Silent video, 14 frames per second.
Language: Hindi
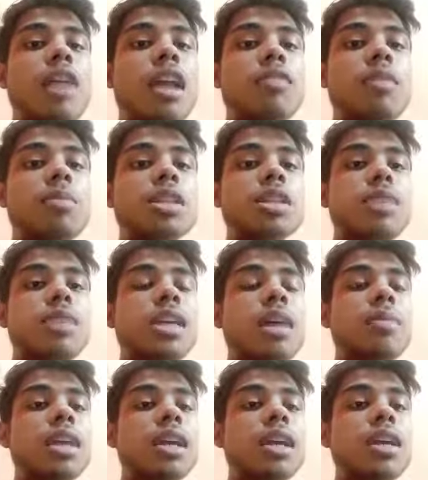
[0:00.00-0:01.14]
अल्फ़ा प्लस बीटा आप
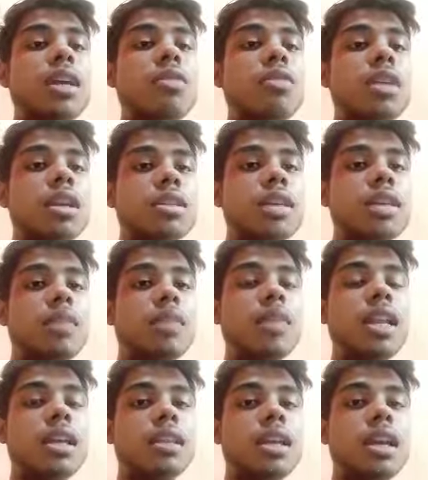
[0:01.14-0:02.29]
लिखेंगे और साइड में ये
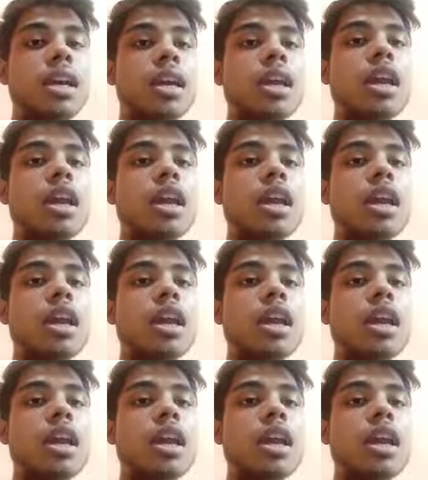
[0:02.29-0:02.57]
लिख देंगे